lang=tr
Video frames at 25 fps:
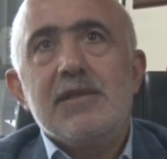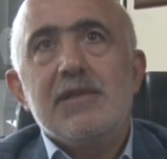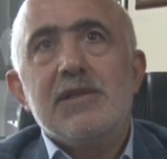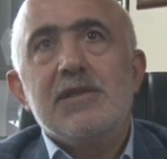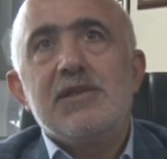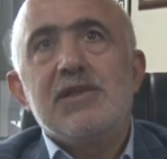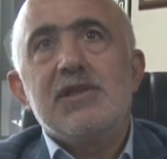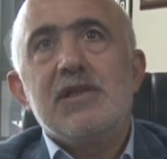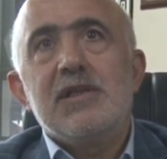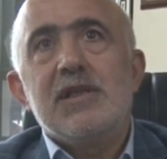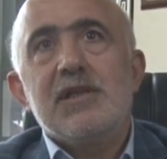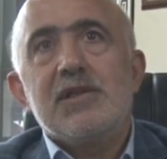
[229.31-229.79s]

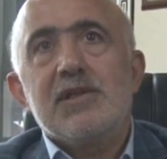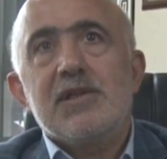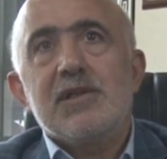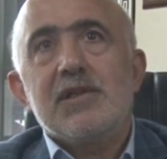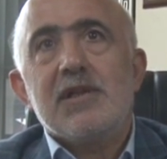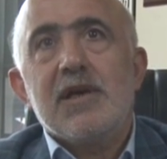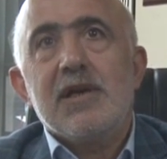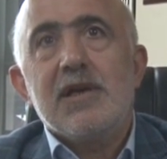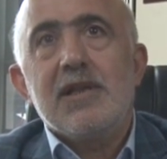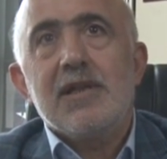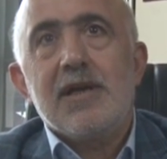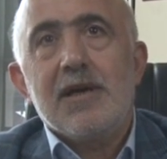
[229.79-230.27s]
dişiyle
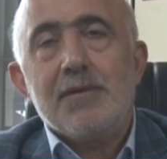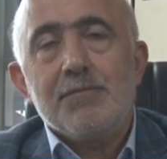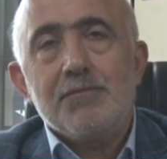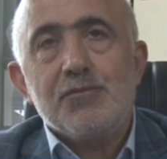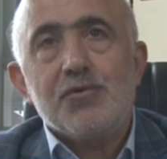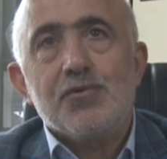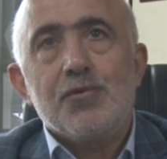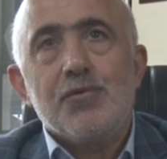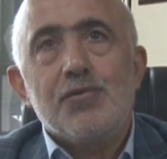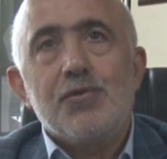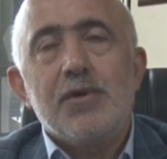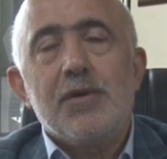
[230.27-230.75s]
tırnağıyla
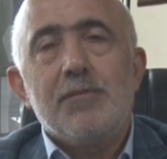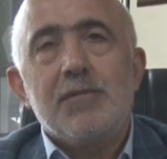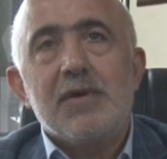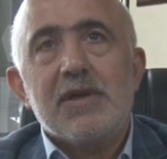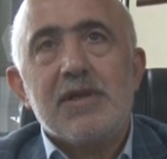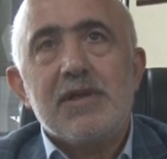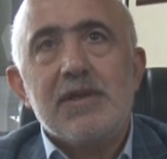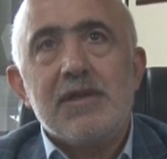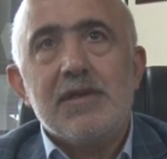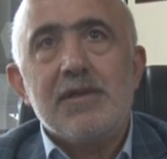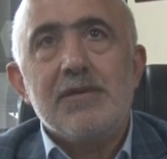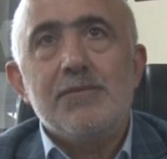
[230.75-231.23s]
yapmış olduğu
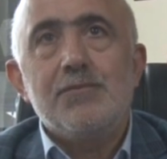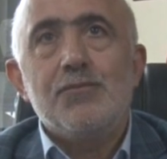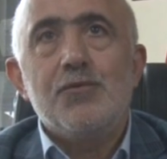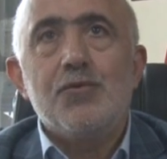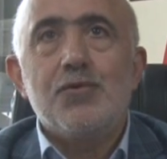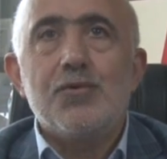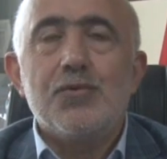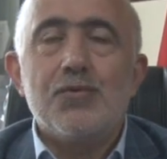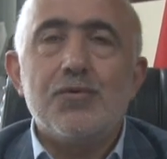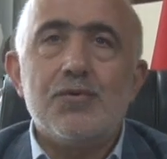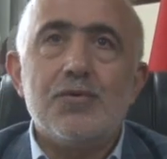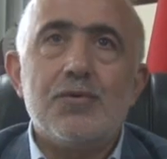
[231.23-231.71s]
emeklerinin
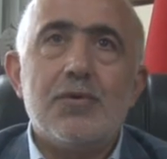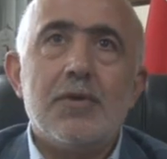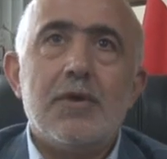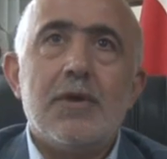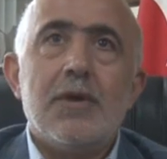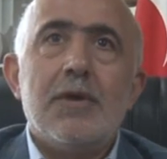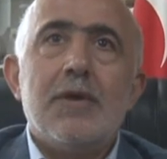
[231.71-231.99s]
bugünü